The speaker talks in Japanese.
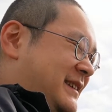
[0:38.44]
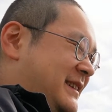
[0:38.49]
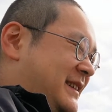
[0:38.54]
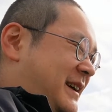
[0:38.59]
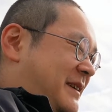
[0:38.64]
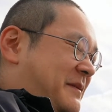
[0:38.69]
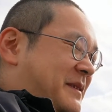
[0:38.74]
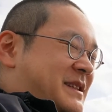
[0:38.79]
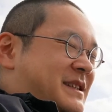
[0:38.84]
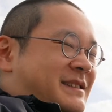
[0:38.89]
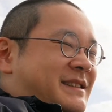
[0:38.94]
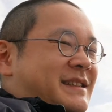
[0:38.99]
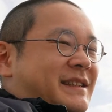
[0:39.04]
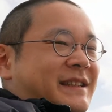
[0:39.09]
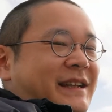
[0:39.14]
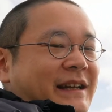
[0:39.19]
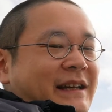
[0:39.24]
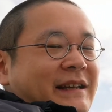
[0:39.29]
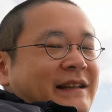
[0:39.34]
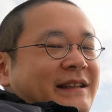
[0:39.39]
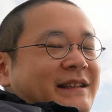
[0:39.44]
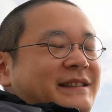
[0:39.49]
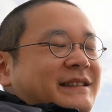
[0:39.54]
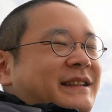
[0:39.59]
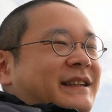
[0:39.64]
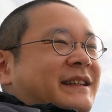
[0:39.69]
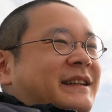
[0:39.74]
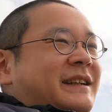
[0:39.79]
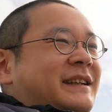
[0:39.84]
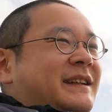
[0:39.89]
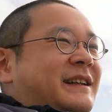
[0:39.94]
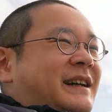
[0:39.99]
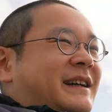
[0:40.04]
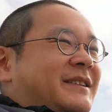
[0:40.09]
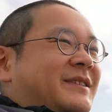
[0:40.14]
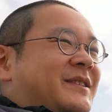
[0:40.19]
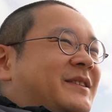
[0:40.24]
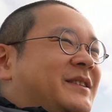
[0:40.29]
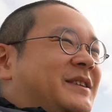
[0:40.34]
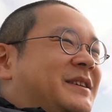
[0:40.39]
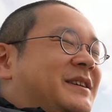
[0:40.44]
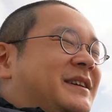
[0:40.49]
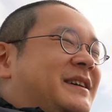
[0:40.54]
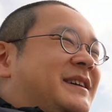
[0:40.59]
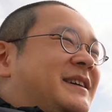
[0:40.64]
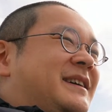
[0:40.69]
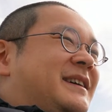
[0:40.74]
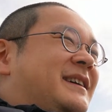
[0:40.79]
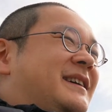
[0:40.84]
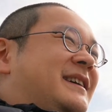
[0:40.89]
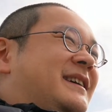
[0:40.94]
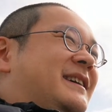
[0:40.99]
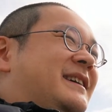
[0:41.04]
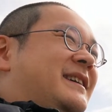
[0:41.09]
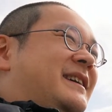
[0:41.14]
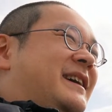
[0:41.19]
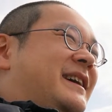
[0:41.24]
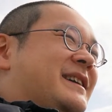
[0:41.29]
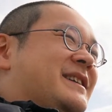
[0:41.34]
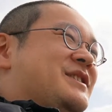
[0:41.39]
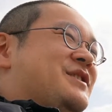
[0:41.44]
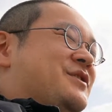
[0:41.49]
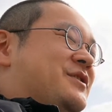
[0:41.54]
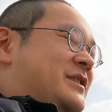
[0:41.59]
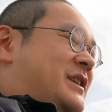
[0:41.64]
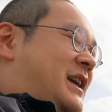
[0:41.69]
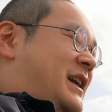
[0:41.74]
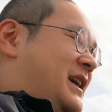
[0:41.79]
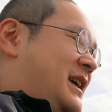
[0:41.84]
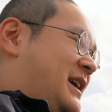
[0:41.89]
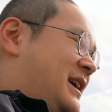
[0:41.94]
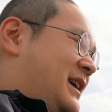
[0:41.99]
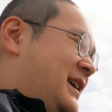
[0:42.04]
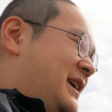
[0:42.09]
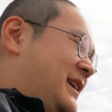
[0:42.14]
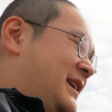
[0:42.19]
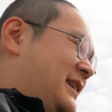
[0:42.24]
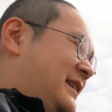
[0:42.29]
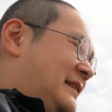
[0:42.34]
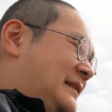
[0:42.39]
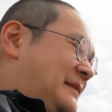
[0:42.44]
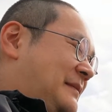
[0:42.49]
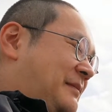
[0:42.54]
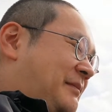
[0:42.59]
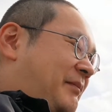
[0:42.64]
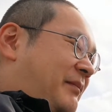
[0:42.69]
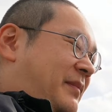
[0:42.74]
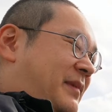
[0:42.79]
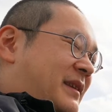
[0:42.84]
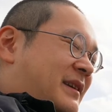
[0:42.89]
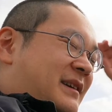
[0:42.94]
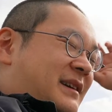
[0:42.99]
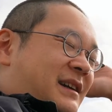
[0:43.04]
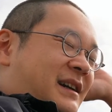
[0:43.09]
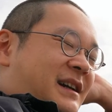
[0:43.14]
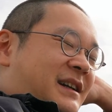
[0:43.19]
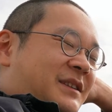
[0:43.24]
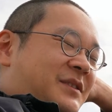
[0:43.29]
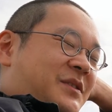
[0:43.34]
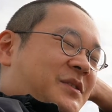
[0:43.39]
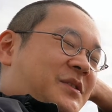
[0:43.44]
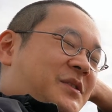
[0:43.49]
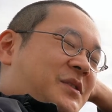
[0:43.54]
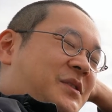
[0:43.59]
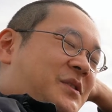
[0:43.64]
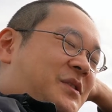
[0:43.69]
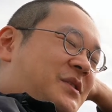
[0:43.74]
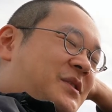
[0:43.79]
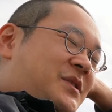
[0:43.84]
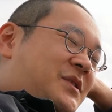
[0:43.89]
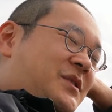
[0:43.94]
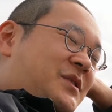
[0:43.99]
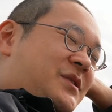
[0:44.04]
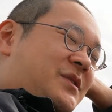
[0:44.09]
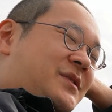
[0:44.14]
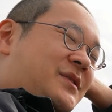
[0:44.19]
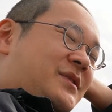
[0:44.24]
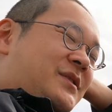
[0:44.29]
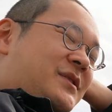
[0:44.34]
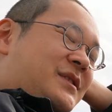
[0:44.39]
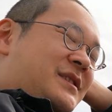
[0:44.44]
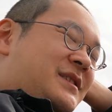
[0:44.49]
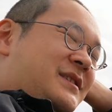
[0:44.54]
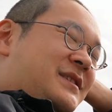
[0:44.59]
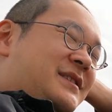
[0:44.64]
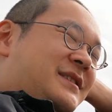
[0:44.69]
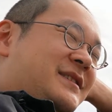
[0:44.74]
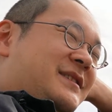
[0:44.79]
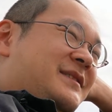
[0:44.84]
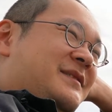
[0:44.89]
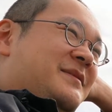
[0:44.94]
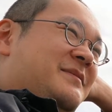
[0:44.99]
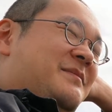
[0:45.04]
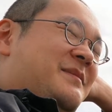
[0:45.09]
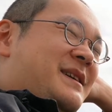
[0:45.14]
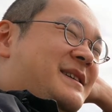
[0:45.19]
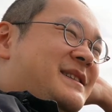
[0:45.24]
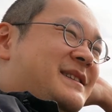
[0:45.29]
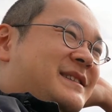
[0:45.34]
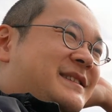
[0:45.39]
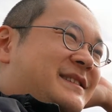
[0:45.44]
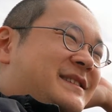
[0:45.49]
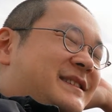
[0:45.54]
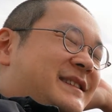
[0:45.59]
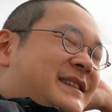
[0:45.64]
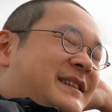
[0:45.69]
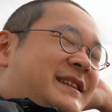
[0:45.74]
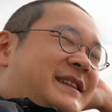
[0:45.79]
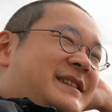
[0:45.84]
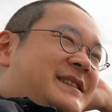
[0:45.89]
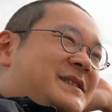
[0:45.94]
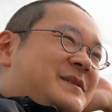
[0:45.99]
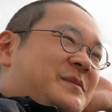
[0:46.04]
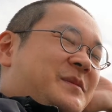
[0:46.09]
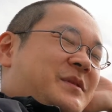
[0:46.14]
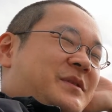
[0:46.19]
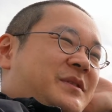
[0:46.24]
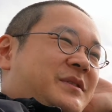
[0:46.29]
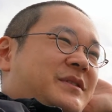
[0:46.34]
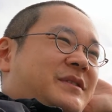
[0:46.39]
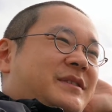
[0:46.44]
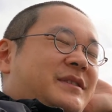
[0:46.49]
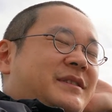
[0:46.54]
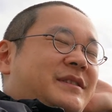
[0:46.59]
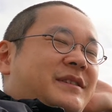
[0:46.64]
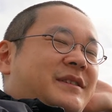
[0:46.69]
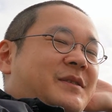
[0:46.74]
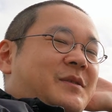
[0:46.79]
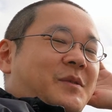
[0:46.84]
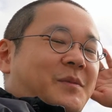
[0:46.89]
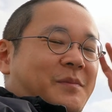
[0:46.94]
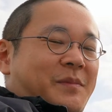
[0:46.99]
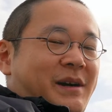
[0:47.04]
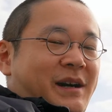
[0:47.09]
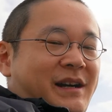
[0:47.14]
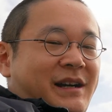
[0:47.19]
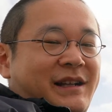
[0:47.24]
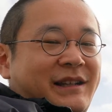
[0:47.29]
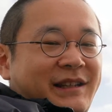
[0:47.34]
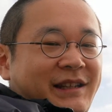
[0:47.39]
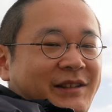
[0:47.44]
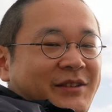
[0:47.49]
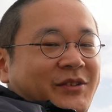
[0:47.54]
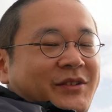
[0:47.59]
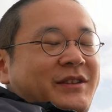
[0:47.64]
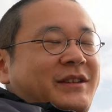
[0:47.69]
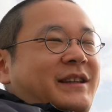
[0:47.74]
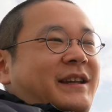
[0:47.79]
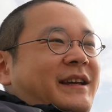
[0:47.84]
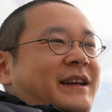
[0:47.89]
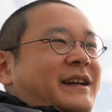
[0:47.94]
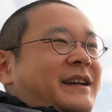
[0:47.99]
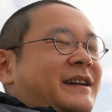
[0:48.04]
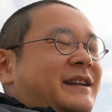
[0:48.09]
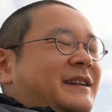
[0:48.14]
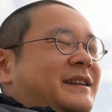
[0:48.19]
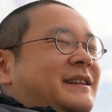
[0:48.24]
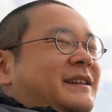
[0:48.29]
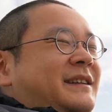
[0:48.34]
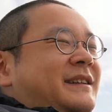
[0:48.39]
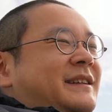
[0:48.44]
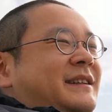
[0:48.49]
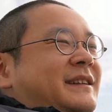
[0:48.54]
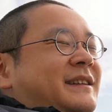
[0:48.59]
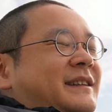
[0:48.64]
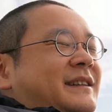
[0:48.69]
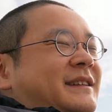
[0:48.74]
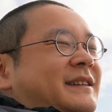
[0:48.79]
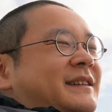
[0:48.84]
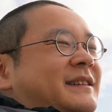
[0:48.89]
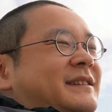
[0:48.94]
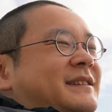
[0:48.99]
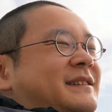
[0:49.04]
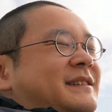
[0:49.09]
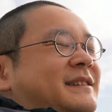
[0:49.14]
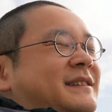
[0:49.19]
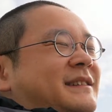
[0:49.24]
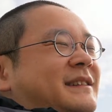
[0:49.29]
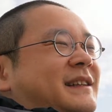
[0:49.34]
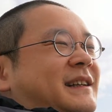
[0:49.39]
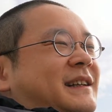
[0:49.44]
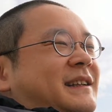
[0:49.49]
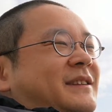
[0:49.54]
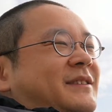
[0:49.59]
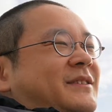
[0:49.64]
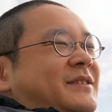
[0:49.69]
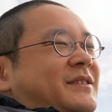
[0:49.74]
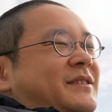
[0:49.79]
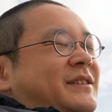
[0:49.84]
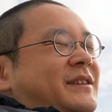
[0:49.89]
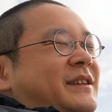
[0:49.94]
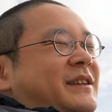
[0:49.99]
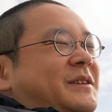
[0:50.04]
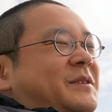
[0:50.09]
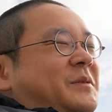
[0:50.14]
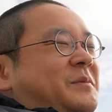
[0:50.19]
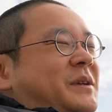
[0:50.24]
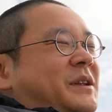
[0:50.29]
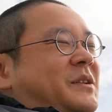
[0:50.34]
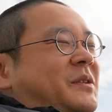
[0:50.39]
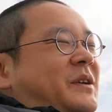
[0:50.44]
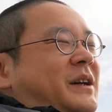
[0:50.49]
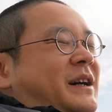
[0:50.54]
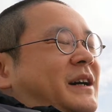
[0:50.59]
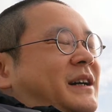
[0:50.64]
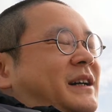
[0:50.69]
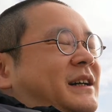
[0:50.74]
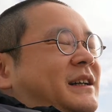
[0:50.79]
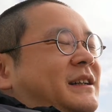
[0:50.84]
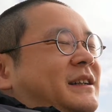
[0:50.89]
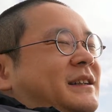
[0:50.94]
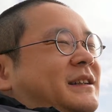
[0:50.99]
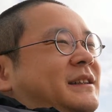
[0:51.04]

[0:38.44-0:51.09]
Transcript: やめちゃくちゃ大変ですねあの編集があのー、まずいつもこうバーンって撮ってあの色味とか